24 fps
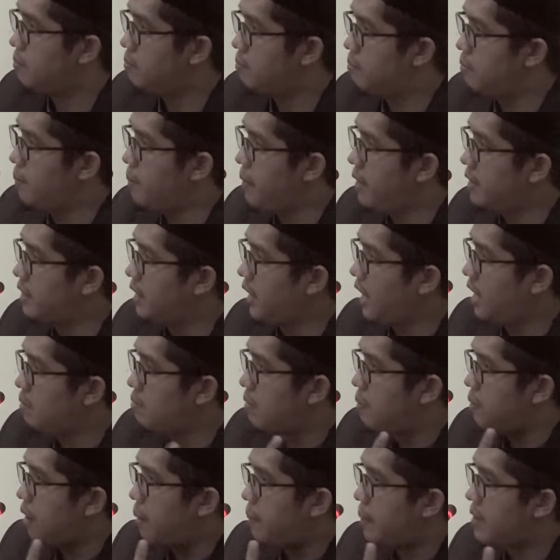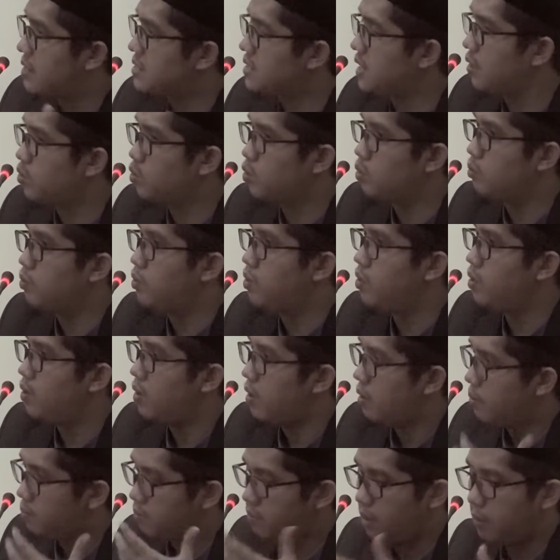mematikan beberapa sel tubuh,
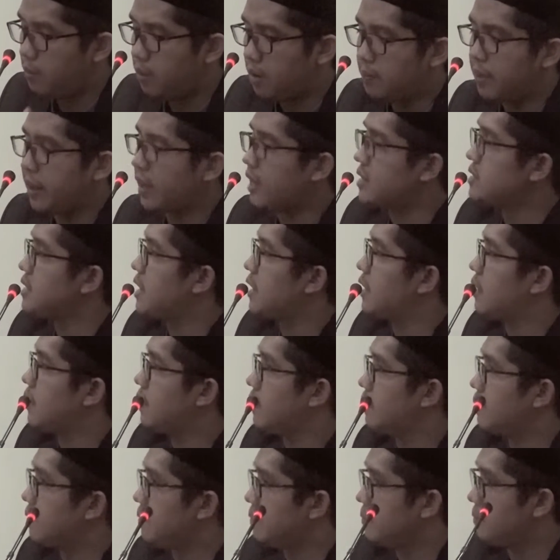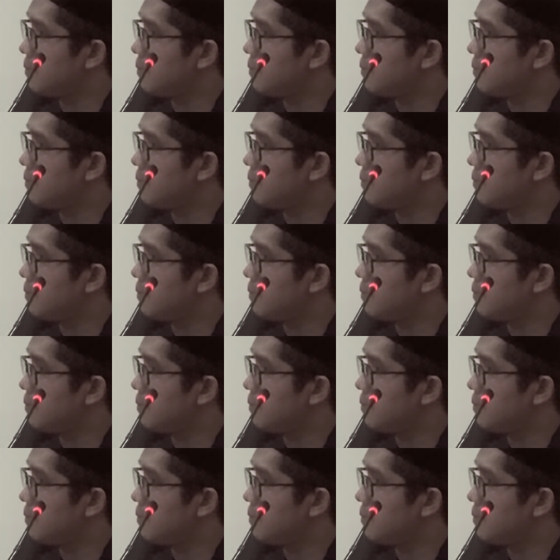membuat mereka sakit.